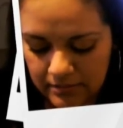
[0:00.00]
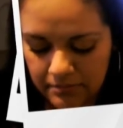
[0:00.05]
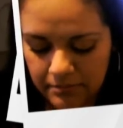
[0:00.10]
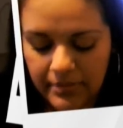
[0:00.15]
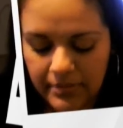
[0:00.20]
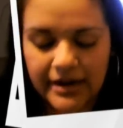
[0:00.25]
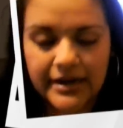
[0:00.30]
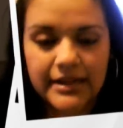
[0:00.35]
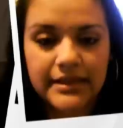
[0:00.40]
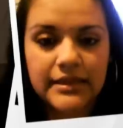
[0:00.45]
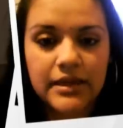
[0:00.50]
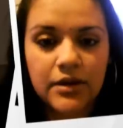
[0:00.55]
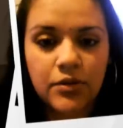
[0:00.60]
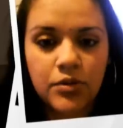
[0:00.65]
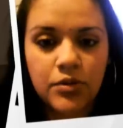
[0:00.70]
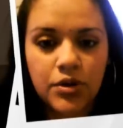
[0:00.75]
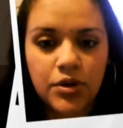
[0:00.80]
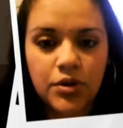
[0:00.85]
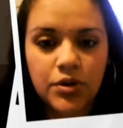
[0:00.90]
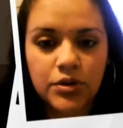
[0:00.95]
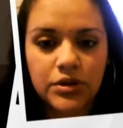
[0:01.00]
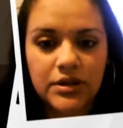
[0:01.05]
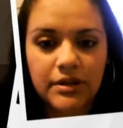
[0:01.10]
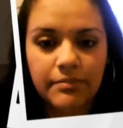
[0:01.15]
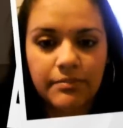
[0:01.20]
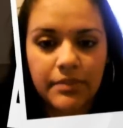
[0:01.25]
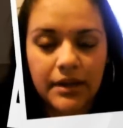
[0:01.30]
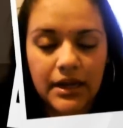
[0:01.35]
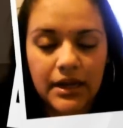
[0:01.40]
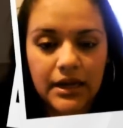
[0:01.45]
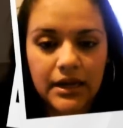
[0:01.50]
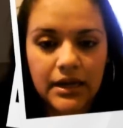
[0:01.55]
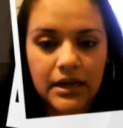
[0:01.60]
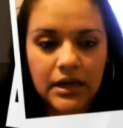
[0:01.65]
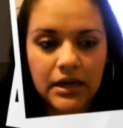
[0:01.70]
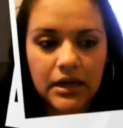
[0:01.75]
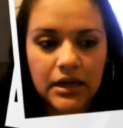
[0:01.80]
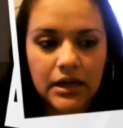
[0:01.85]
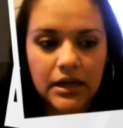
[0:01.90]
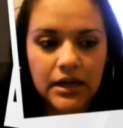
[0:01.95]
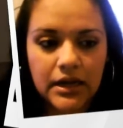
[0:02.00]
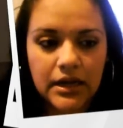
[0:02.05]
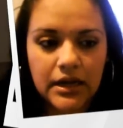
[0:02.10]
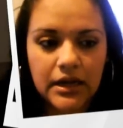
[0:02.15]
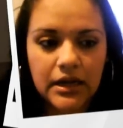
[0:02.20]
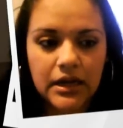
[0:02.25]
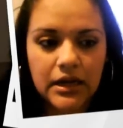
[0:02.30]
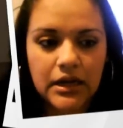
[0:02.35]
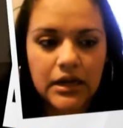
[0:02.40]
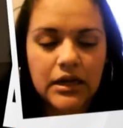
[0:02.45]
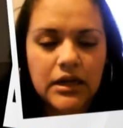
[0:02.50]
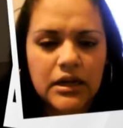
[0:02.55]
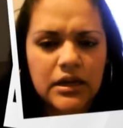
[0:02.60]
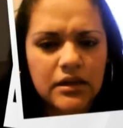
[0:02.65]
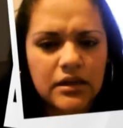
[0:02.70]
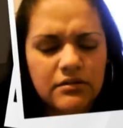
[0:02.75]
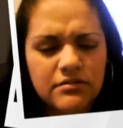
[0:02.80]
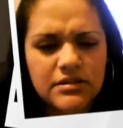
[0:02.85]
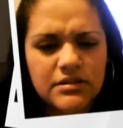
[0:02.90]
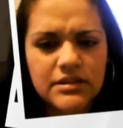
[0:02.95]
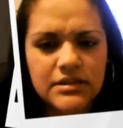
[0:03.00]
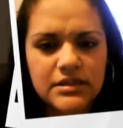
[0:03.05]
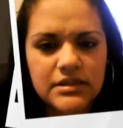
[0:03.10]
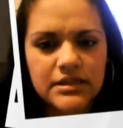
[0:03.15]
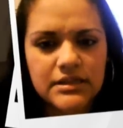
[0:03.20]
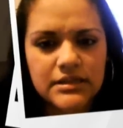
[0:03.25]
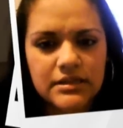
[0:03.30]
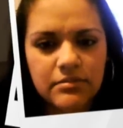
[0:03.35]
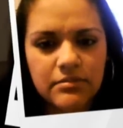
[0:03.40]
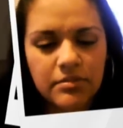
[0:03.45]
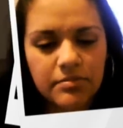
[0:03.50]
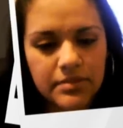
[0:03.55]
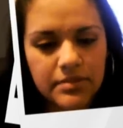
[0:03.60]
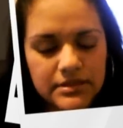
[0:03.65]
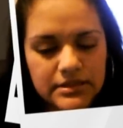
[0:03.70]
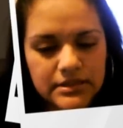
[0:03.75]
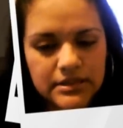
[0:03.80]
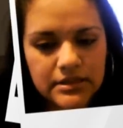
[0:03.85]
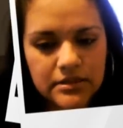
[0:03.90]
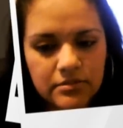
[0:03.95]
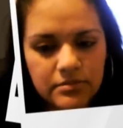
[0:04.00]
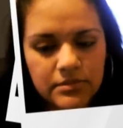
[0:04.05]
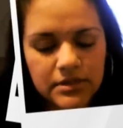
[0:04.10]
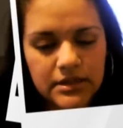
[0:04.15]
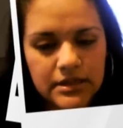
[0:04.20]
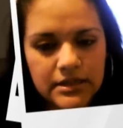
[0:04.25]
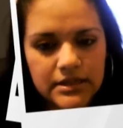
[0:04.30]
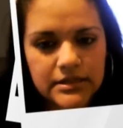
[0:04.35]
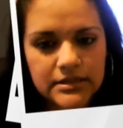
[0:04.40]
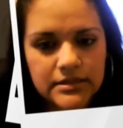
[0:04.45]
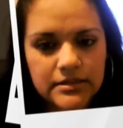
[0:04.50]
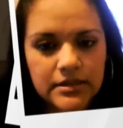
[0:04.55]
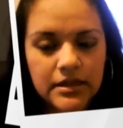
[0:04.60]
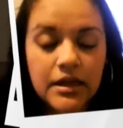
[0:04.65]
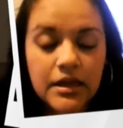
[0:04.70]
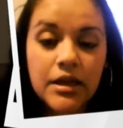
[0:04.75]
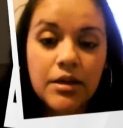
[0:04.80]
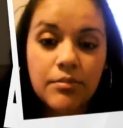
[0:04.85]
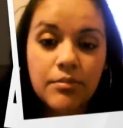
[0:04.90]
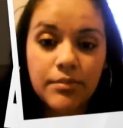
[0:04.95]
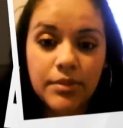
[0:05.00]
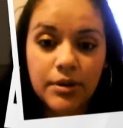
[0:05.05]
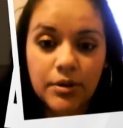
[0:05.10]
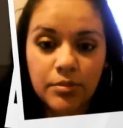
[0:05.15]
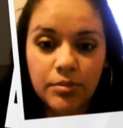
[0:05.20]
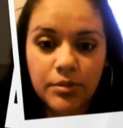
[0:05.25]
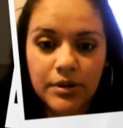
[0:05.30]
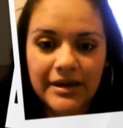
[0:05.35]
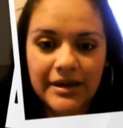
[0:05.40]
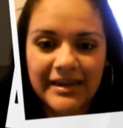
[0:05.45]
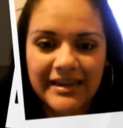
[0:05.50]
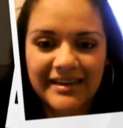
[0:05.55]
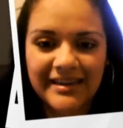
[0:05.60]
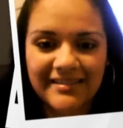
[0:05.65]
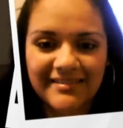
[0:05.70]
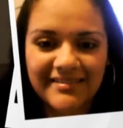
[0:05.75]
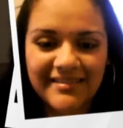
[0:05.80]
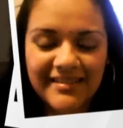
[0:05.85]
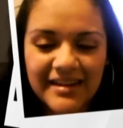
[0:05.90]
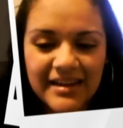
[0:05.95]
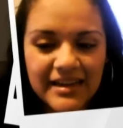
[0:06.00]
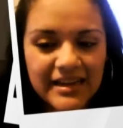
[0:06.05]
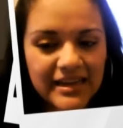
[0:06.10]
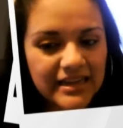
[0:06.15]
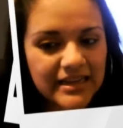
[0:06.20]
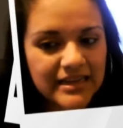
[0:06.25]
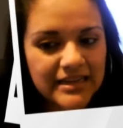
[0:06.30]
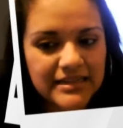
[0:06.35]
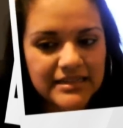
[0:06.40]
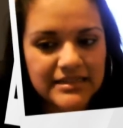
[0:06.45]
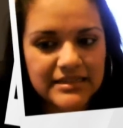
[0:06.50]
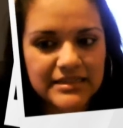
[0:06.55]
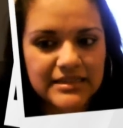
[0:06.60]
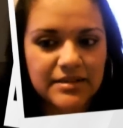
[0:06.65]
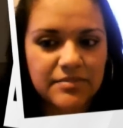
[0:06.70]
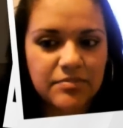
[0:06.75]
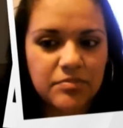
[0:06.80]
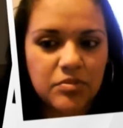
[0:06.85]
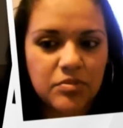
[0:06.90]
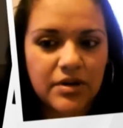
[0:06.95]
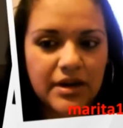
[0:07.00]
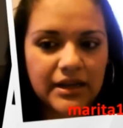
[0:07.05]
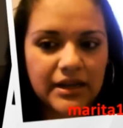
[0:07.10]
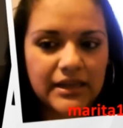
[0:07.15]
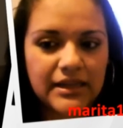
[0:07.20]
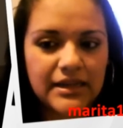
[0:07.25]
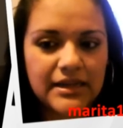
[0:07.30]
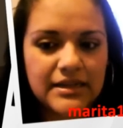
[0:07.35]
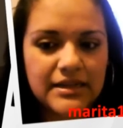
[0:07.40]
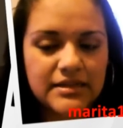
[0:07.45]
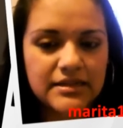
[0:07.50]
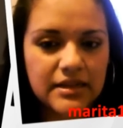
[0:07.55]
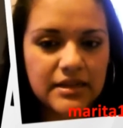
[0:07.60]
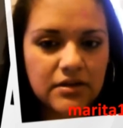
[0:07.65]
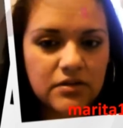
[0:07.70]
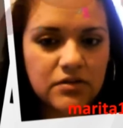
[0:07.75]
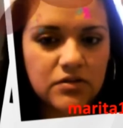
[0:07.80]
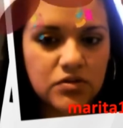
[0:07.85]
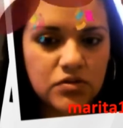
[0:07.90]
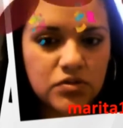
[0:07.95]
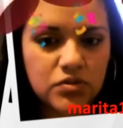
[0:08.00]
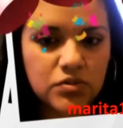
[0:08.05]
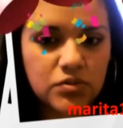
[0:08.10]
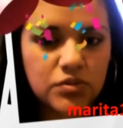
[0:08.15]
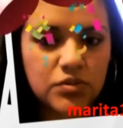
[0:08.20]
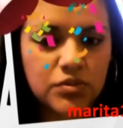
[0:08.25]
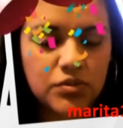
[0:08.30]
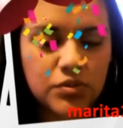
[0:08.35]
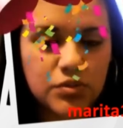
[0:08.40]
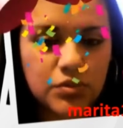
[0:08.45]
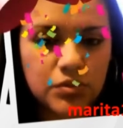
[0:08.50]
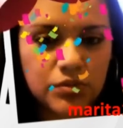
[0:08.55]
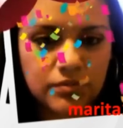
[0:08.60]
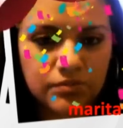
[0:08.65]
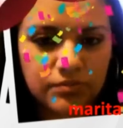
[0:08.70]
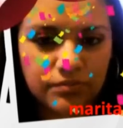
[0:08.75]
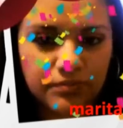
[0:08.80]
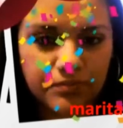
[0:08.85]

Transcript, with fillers: Marita 1JP. No sé si ya están me pasé denominadas. Pero bueno, este por aquí les dejo su